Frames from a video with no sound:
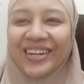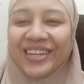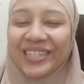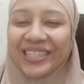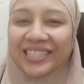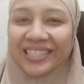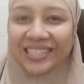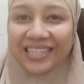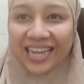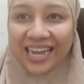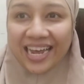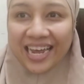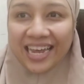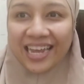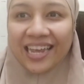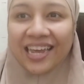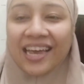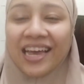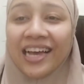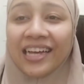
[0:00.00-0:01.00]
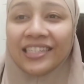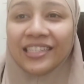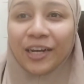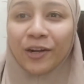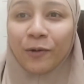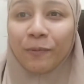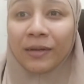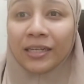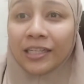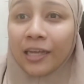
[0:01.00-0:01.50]
udah selesai
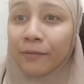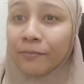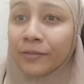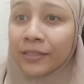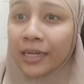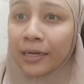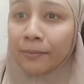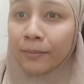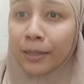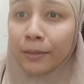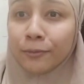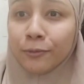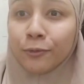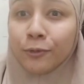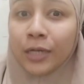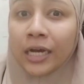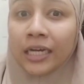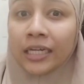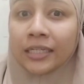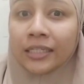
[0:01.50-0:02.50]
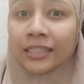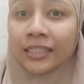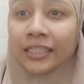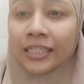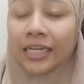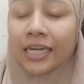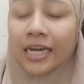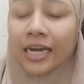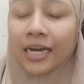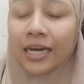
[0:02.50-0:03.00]
jangan lupa subscribe dan juga
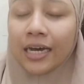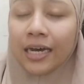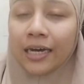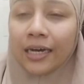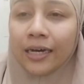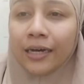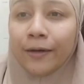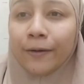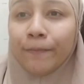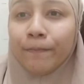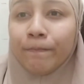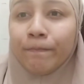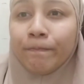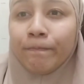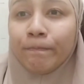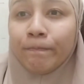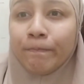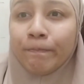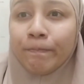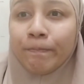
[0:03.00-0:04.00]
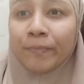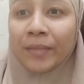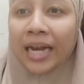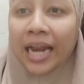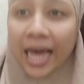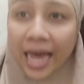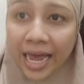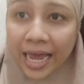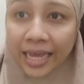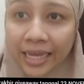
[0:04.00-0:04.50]
um,
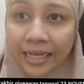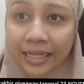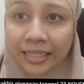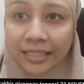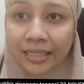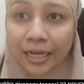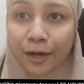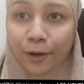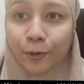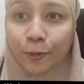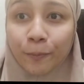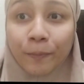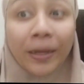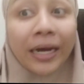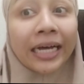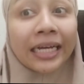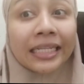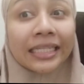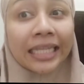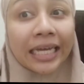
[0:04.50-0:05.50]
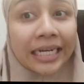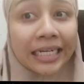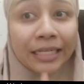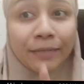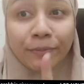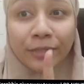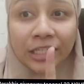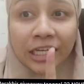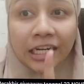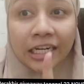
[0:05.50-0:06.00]
like, jangan lupa tadi
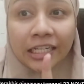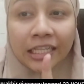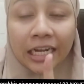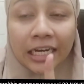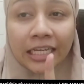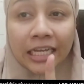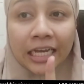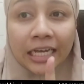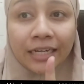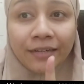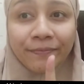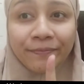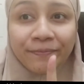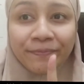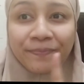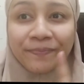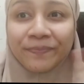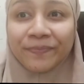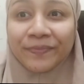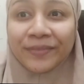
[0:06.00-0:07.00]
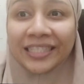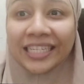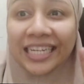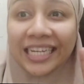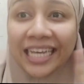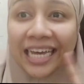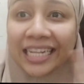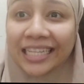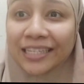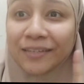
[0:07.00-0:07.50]
persyaratannya
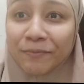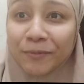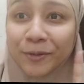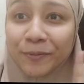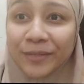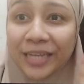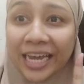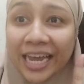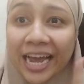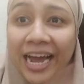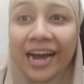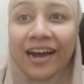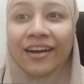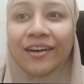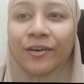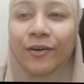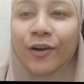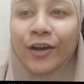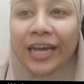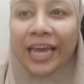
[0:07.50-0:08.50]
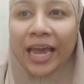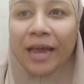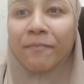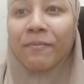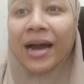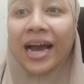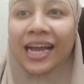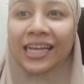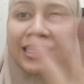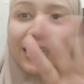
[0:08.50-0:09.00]
dilihat sebelumnya ya. Oke, okay,
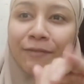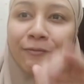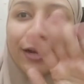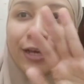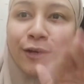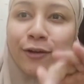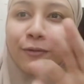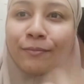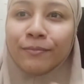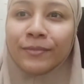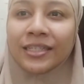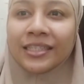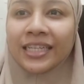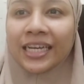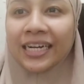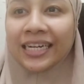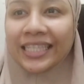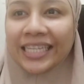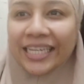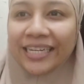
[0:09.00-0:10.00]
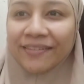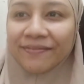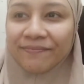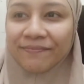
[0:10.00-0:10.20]
bye. Assalamualaikum. Stay healthy.